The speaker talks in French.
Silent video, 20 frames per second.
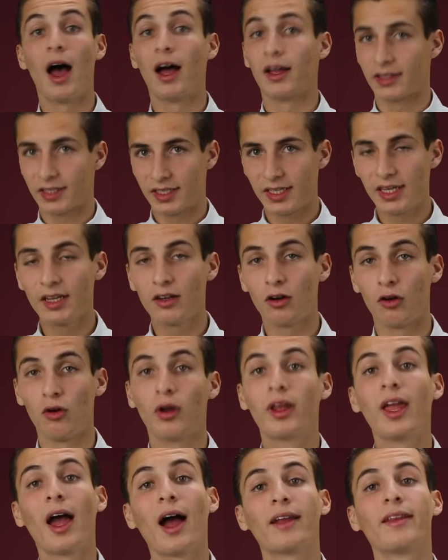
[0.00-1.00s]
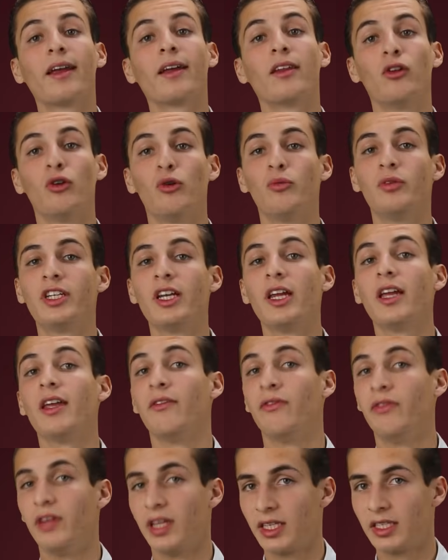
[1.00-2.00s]
Ainsi, quand le caractère d'un objet est
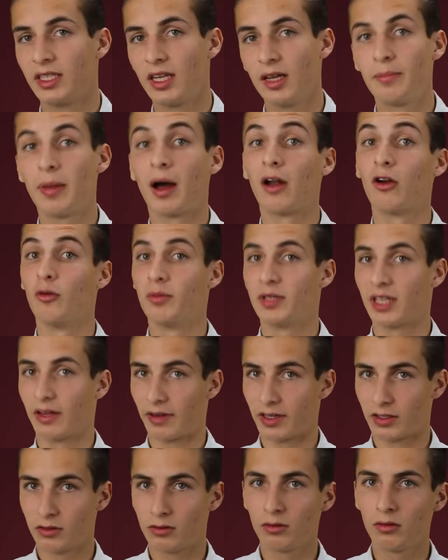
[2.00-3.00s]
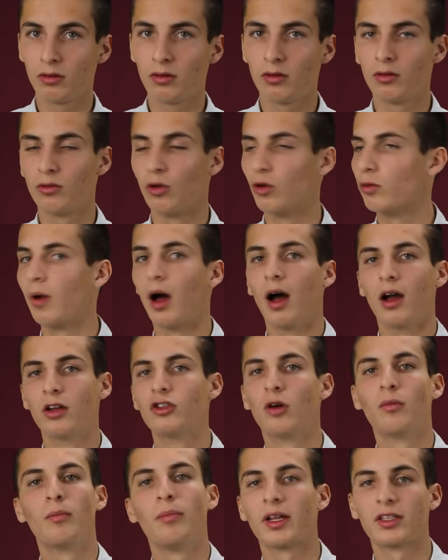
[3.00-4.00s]
fixé par l'observation, donc par
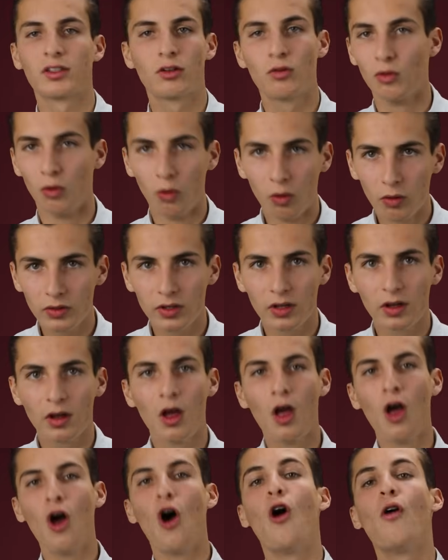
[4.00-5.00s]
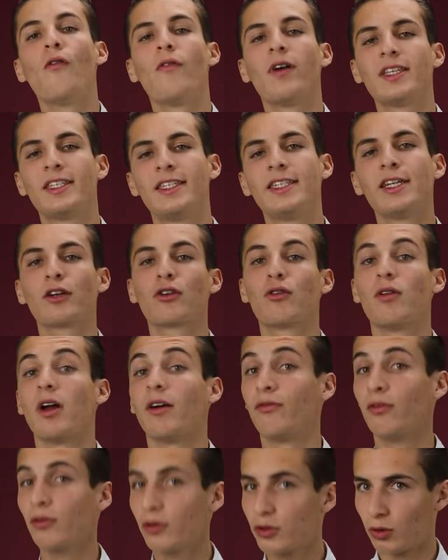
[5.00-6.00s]
exemple particule ou onde, on va dire que la
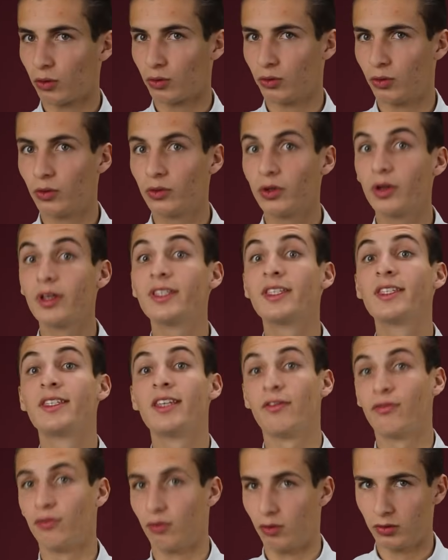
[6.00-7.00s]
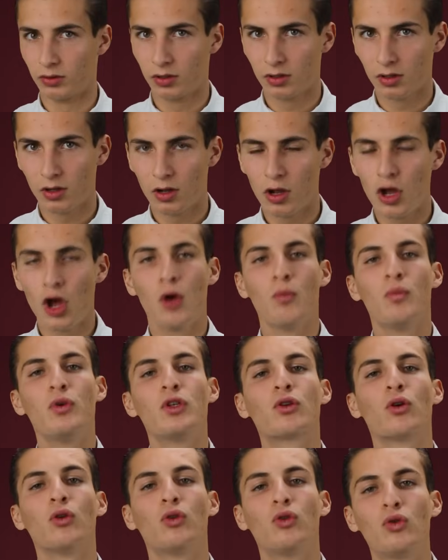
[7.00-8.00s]
fonction d'onde s'effondre
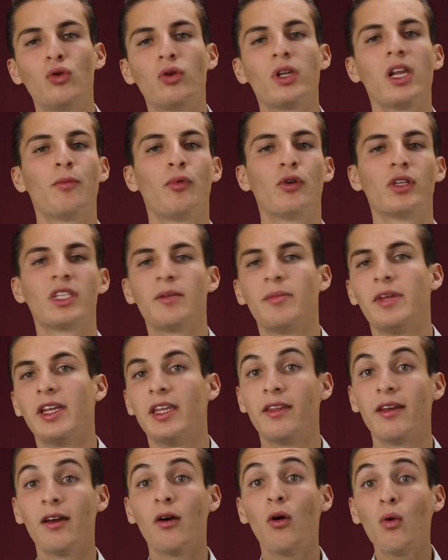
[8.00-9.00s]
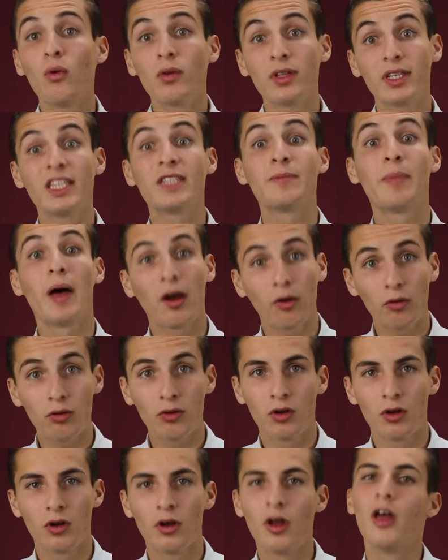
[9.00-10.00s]
puisque toutes les possibilités ont
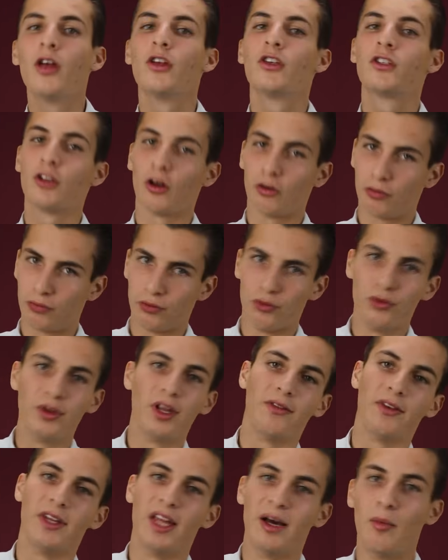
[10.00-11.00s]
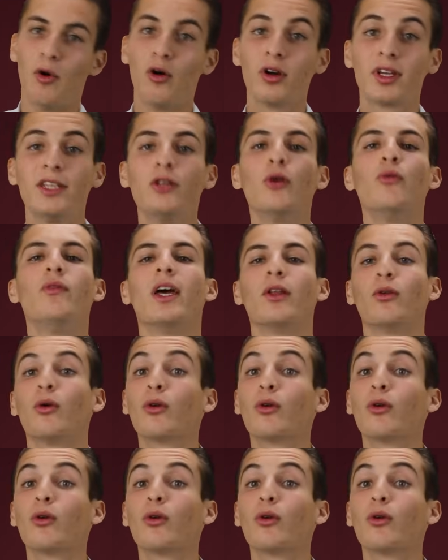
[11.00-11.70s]
disparu. Sauf une évidemment qui devient